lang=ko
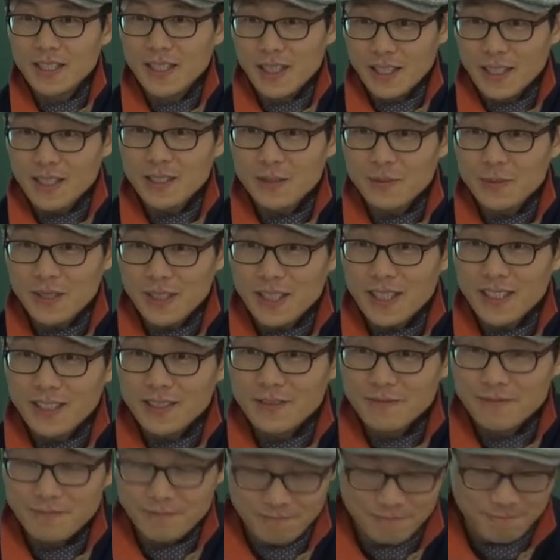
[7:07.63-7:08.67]
알겠습니까?
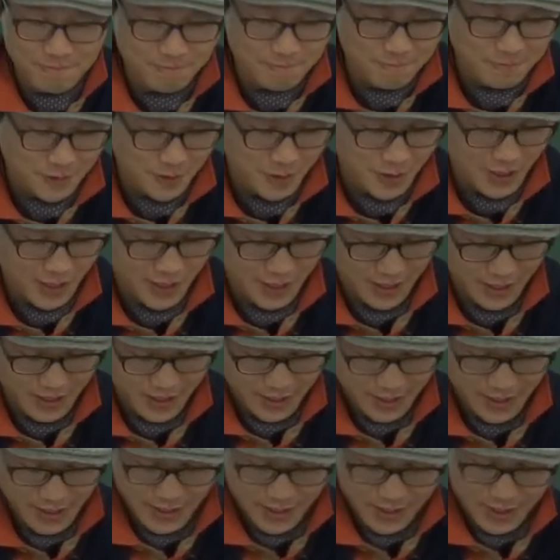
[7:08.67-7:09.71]
음, 오케이.
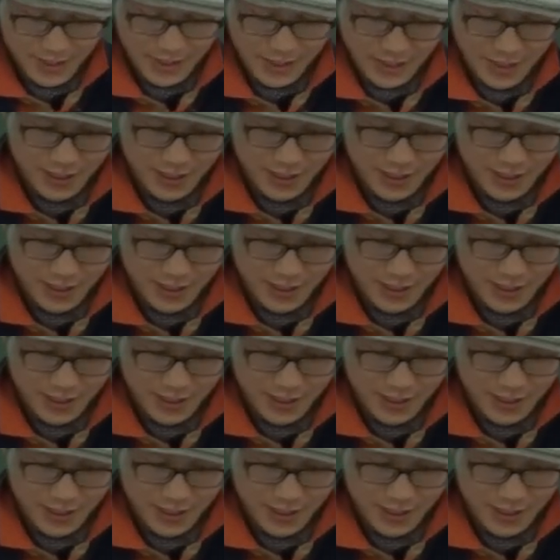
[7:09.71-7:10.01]
자,